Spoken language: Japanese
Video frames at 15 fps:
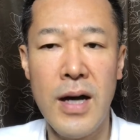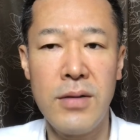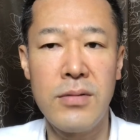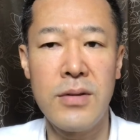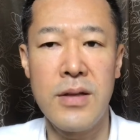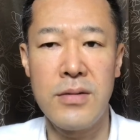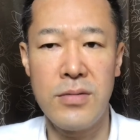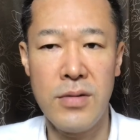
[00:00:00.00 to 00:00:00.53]
んある
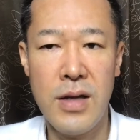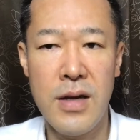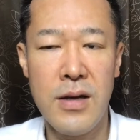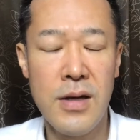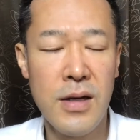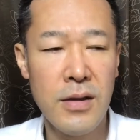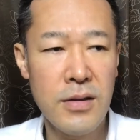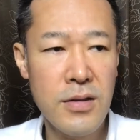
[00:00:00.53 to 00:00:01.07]
んですよね。
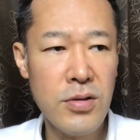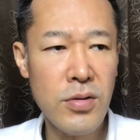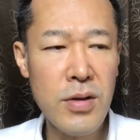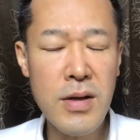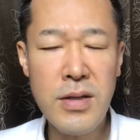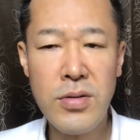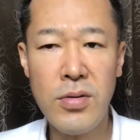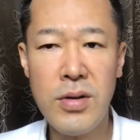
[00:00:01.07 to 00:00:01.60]
でそ
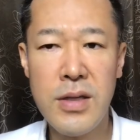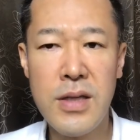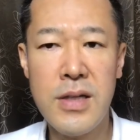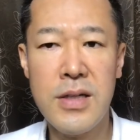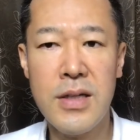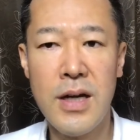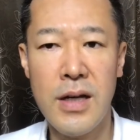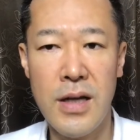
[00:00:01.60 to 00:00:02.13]
れはそれ
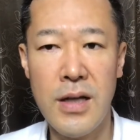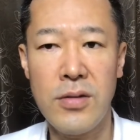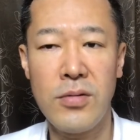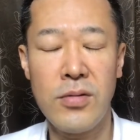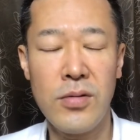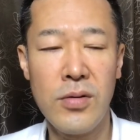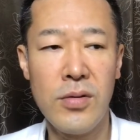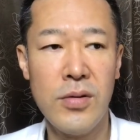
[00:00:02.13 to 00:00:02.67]
でいいかなと。